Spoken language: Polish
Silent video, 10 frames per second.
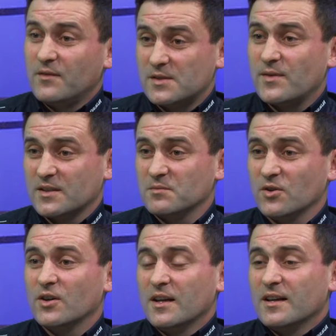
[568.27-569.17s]
Więc
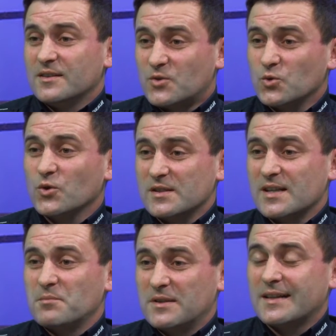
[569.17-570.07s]
wiadomo, trudno
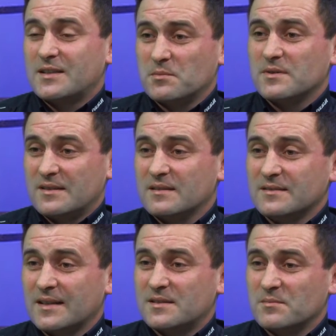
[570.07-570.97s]
jest jakby na tym,
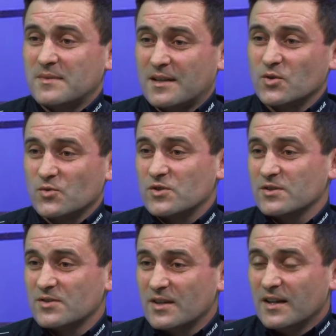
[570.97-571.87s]
na tym
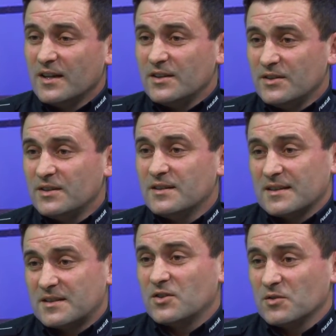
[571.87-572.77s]
nadążyć i
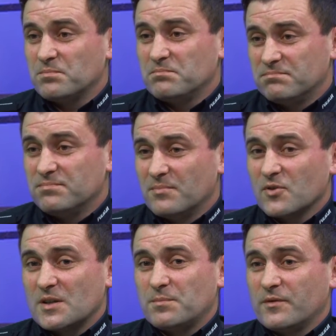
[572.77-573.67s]
dlatego
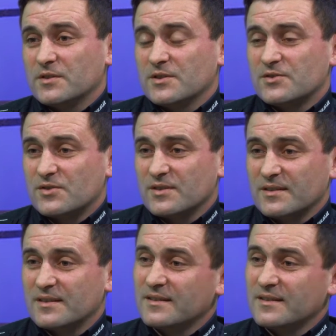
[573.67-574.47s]
można powiedzieć,